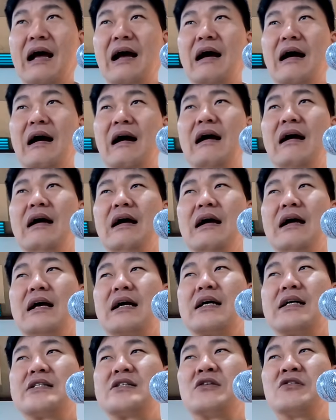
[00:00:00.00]
어?
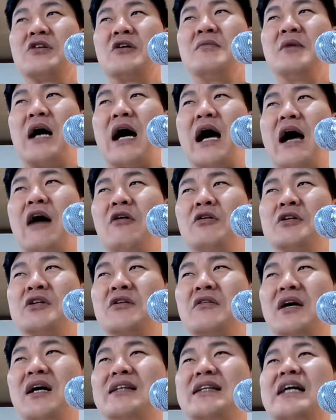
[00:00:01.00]
그 정도면 하고
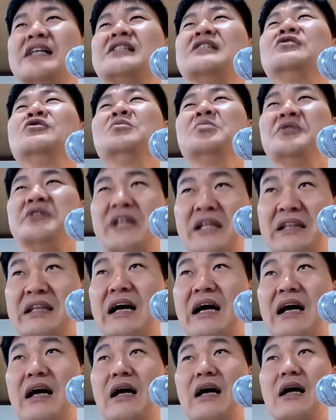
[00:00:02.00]
들어와 다시 누워도
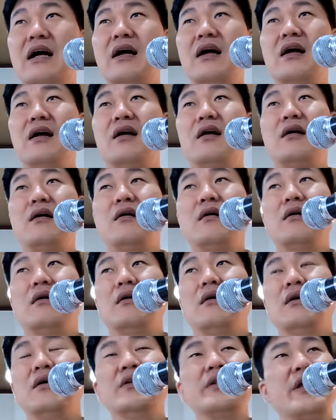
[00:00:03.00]
된다.
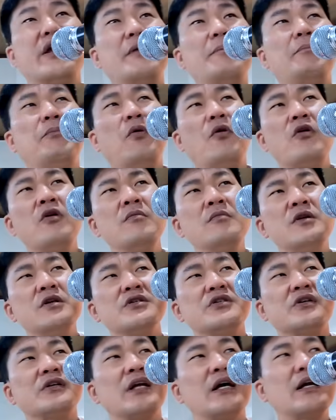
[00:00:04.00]
헌데
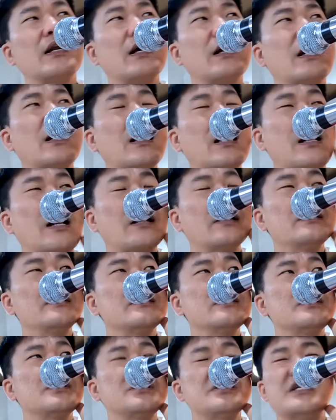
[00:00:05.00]
복음을
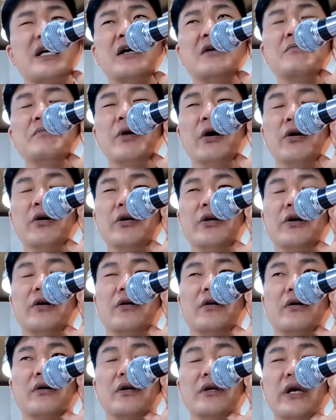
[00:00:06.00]
전하라라는 지상
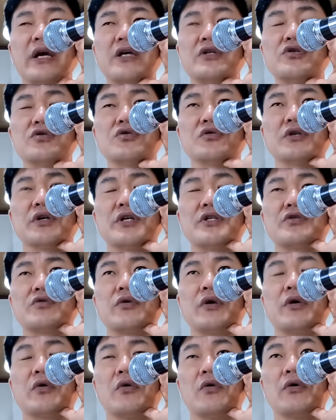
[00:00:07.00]
명령, 예수
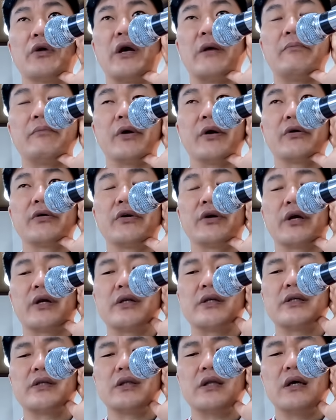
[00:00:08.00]
그리스도의 고귀한
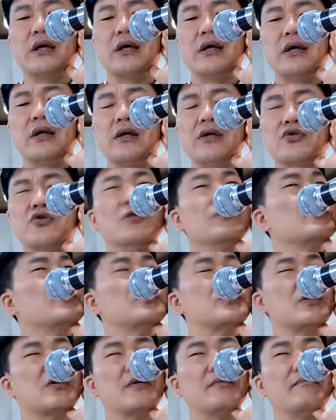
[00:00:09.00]
명령에는
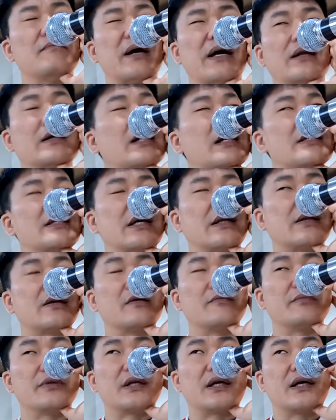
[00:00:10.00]
좀처럼 반응하지 않는
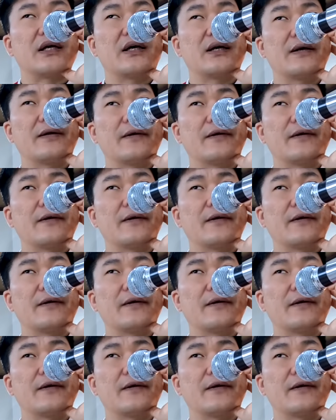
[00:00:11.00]
겁니다.